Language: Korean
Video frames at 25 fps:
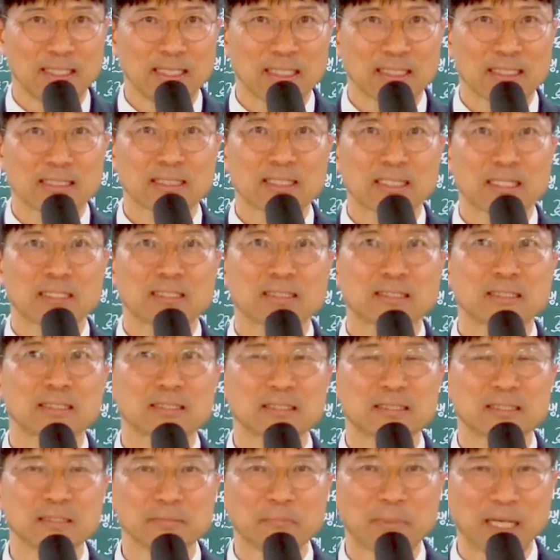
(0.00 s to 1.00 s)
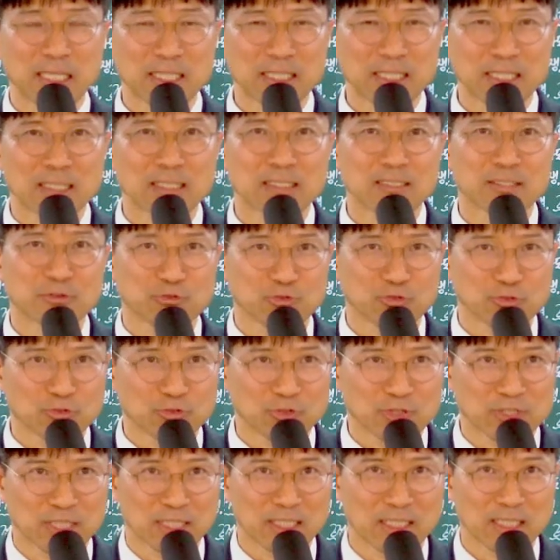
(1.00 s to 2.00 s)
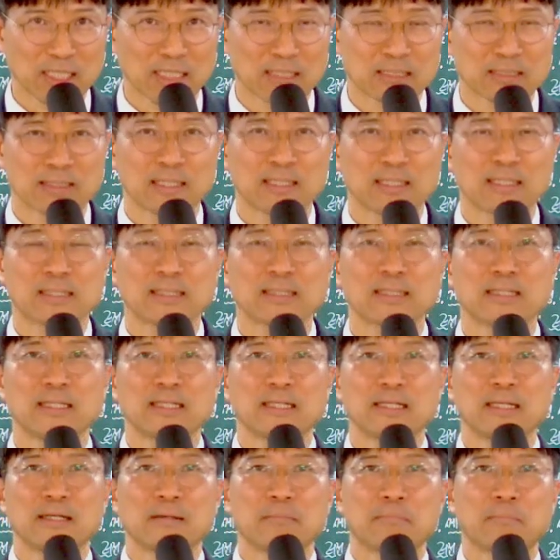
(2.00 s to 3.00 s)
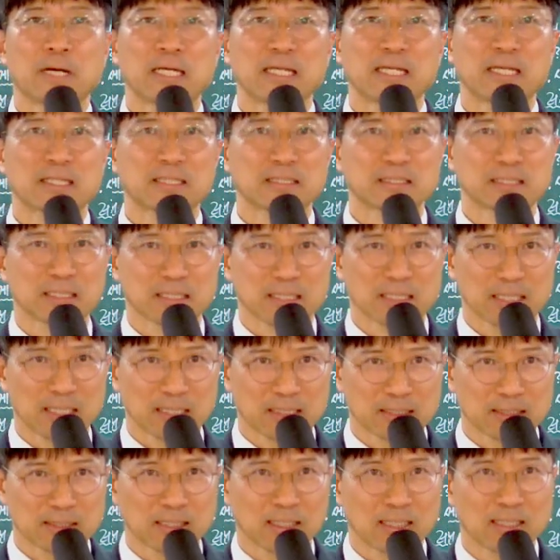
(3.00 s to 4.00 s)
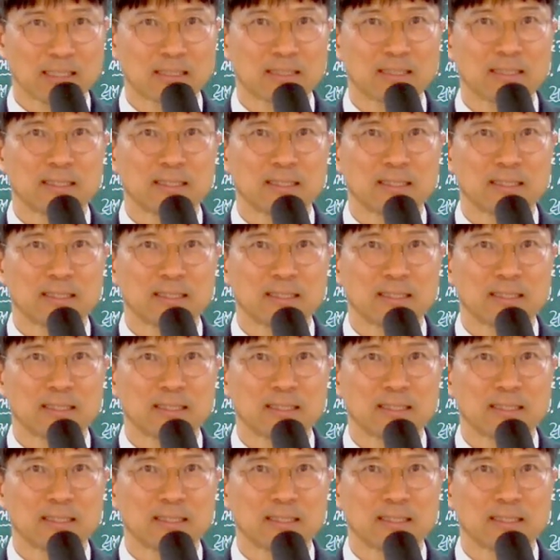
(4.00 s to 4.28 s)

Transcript: 그러니까 그 마귀가 그래서 술을 찾게 하거나 마약을 찾게 하거나